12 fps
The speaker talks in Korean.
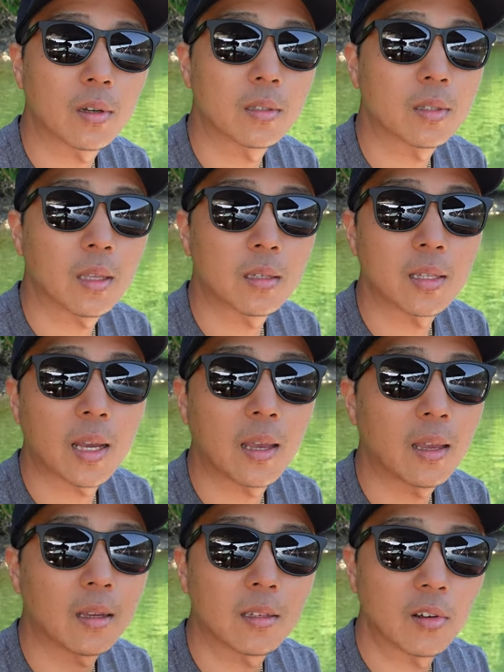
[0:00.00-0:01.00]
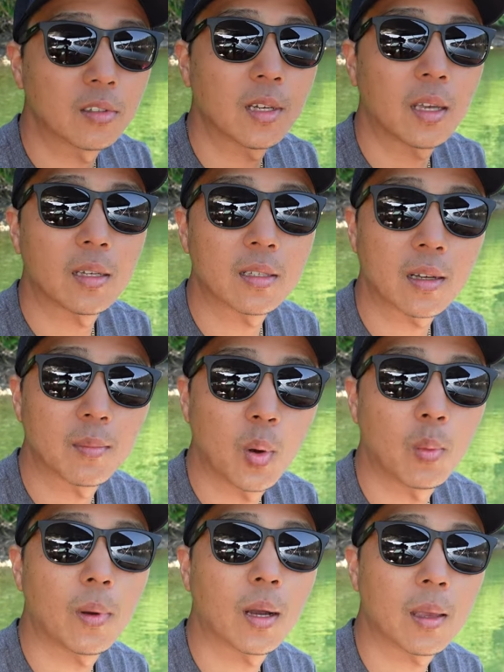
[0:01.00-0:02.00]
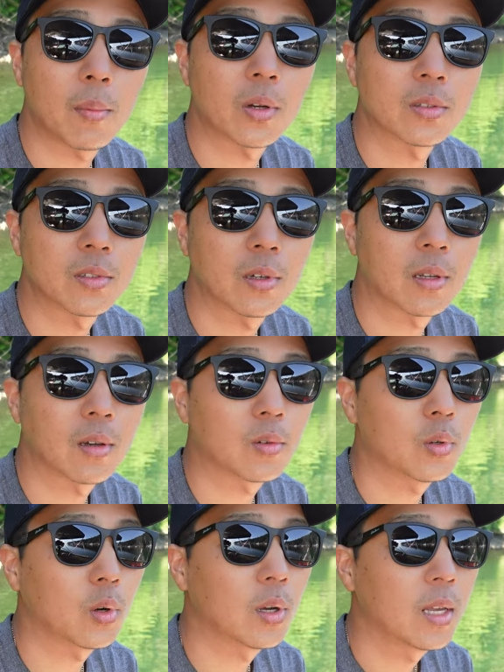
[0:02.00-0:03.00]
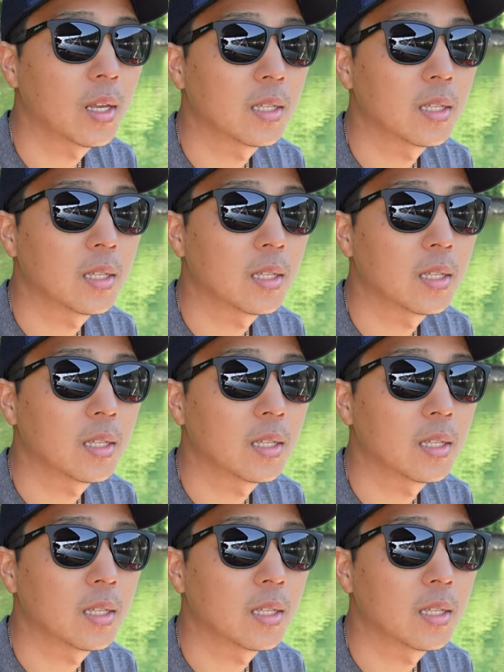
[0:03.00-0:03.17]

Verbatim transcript: 그때는 그냥 아예 영상이 그냥 폭망해버렸어요 그래갖고